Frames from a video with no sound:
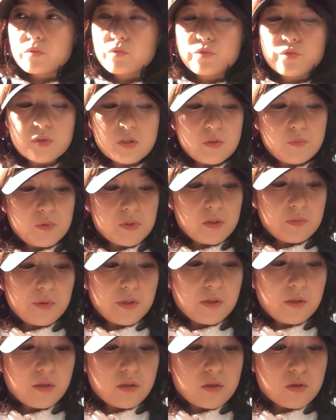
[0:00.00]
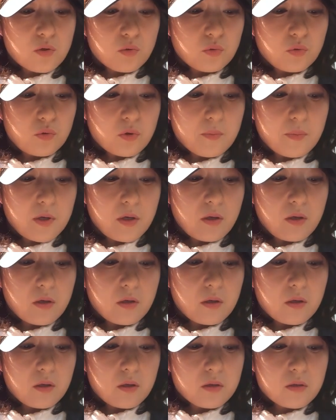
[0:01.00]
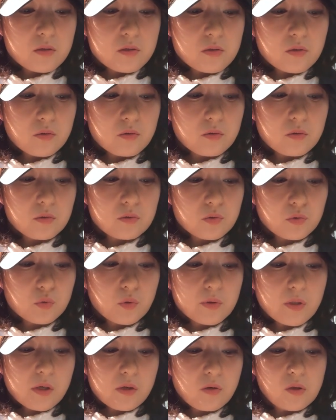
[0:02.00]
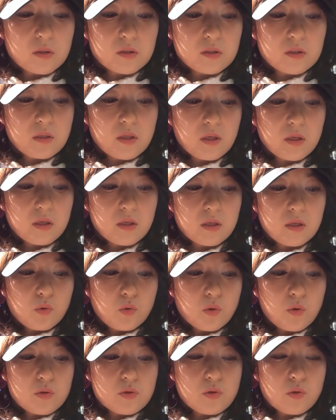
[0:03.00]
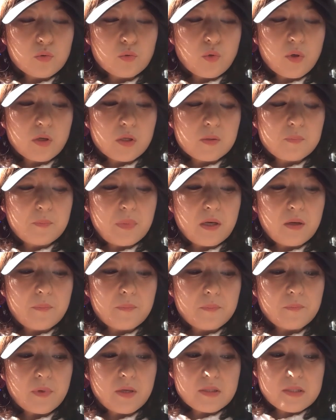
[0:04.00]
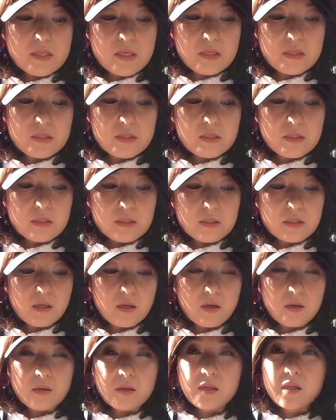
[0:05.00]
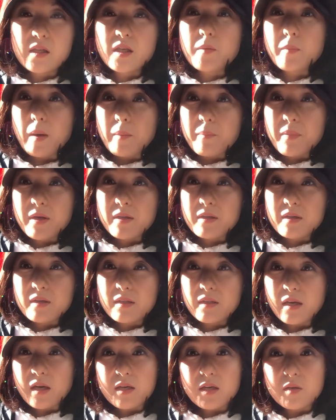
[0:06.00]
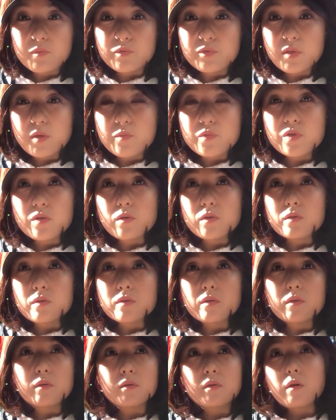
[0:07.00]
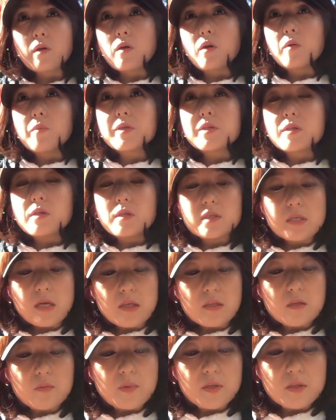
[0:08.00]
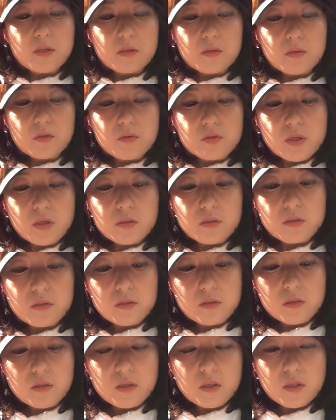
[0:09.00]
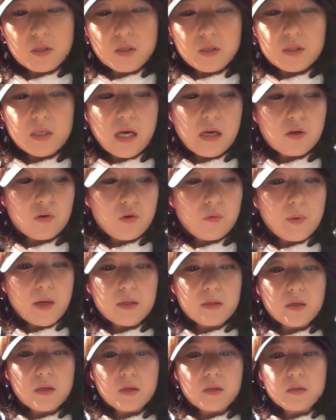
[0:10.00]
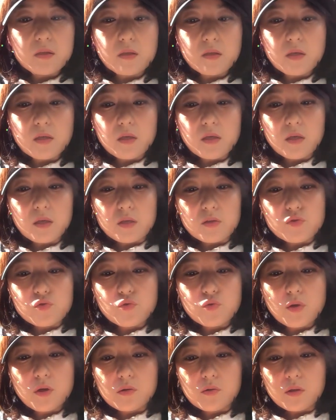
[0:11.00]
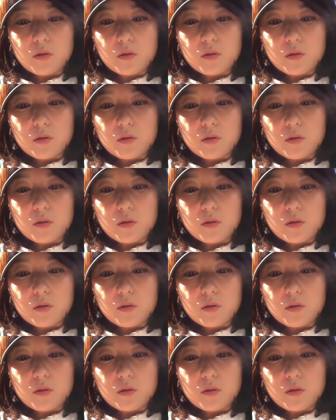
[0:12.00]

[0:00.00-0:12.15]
90, 11그 정도 레벨 정도될 것 같은데 그런 정도의 글밥의 책을 그러니까 읽기 만만한 아이가 부담스러워서 이렇게 겁에 질리지 않을 만한 그런 책들을 양껏 많이 읽는 게 중요한 것